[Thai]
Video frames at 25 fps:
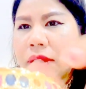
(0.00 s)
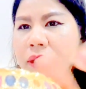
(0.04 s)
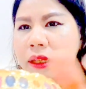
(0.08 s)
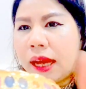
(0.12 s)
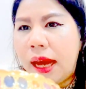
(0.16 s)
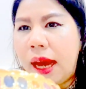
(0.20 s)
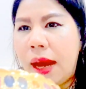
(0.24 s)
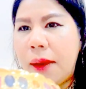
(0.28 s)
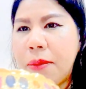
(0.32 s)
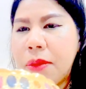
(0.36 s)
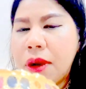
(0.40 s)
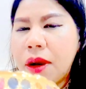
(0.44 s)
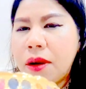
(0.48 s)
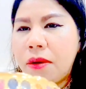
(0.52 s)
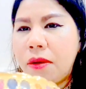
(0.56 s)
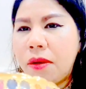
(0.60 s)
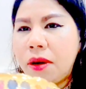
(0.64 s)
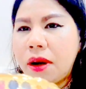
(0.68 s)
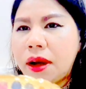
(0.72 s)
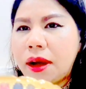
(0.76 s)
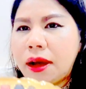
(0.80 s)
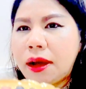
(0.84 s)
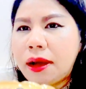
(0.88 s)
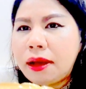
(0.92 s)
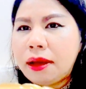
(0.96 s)
น้ำเขา
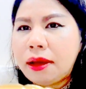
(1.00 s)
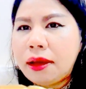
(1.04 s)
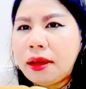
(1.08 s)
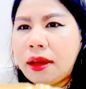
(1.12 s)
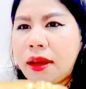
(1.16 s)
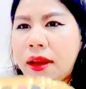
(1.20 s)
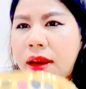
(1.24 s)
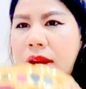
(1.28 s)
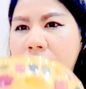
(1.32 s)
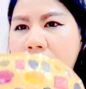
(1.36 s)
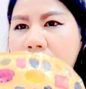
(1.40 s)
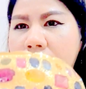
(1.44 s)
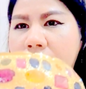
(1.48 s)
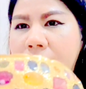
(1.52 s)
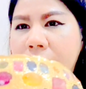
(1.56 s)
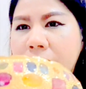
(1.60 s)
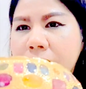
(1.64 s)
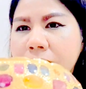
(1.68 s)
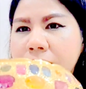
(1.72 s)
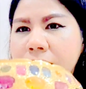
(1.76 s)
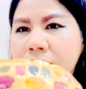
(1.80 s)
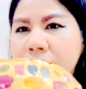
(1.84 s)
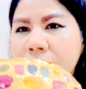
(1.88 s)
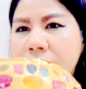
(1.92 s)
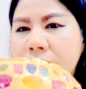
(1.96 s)
อะเราคัด
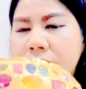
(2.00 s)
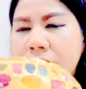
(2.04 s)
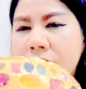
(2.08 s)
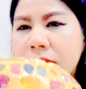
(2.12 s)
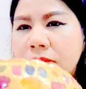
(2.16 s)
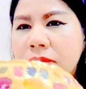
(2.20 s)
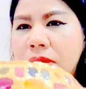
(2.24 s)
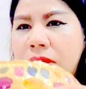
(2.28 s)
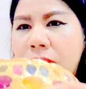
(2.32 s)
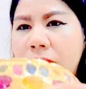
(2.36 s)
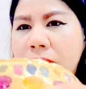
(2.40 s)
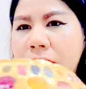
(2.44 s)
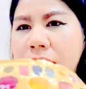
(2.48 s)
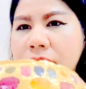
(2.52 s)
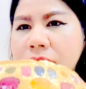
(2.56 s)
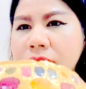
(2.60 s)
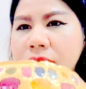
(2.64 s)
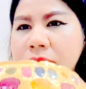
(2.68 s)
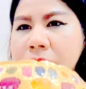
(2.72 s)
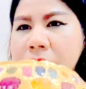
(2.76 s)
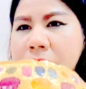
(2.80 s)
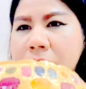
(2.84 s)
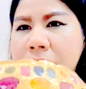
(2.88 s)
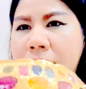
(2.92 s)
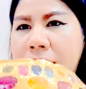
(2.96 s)
เม็ดนะเฉพาะเม็ดหนึ่
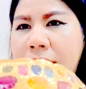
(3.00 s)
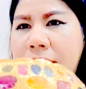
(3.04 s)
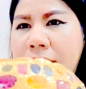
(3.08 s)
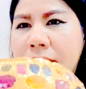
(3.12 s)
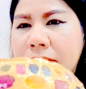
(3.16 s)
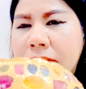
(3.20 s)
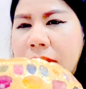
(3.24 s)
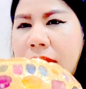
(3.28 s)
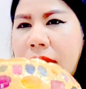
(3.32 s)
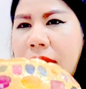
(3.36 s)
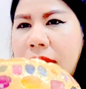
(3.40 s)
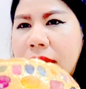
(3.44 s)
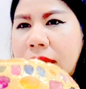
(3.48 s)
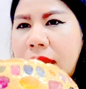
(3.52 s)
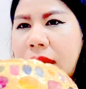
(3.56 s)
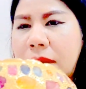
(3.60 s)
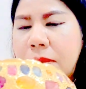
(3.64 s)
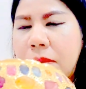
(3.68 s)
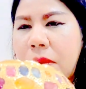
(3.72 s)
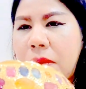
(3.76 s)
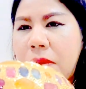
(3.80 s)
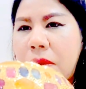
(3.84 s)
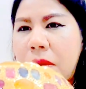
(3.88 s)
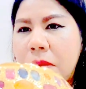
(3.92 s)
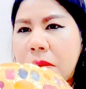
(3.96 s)
งมันแพงมากนะคะ
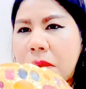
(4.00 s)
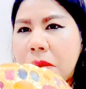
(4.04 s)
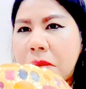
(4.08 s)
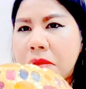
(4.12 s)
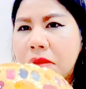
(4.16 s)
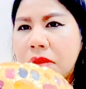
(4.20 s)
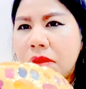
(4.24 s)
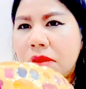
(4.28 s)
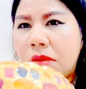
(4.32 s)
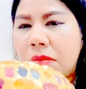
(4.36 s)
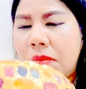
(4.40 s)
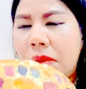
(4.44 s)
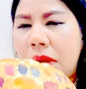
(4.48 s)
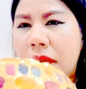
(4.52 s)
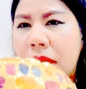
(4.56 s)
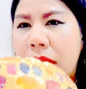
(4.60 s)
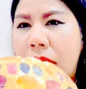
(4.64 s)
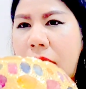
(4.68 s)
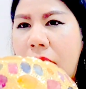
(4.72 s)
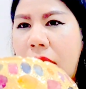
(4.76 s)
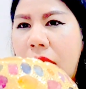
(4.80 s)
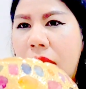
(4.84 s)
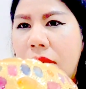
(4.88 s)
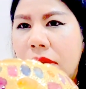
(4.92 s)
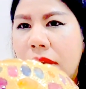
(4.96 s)
เพราะว่าเป็นนพ
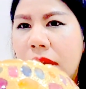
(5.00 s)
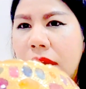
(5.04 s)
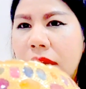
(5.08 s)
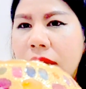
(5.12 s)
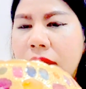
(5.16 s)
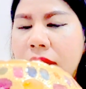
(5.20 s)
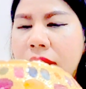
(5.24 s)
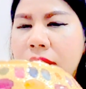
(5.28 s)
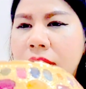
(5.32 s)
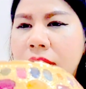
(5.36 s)
ก้านะ